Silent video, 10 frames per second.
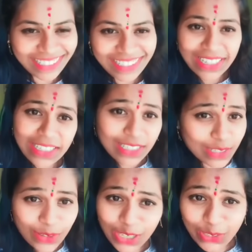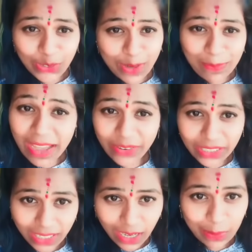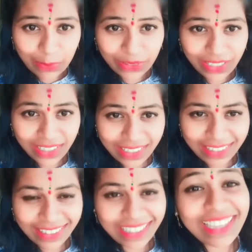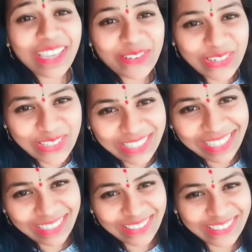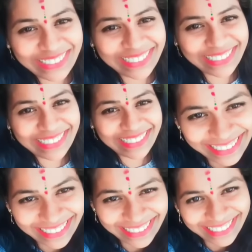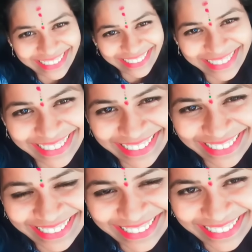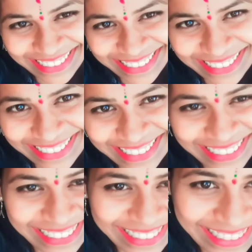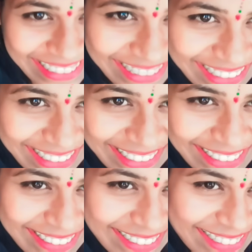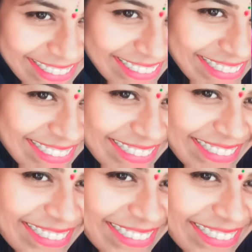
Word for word: ఇక మరోవైపు అను అలా నడుచుకుంటూ వస్తూ ఉంటుంది అలా నడుచుకుంటూ అలా వస్తూ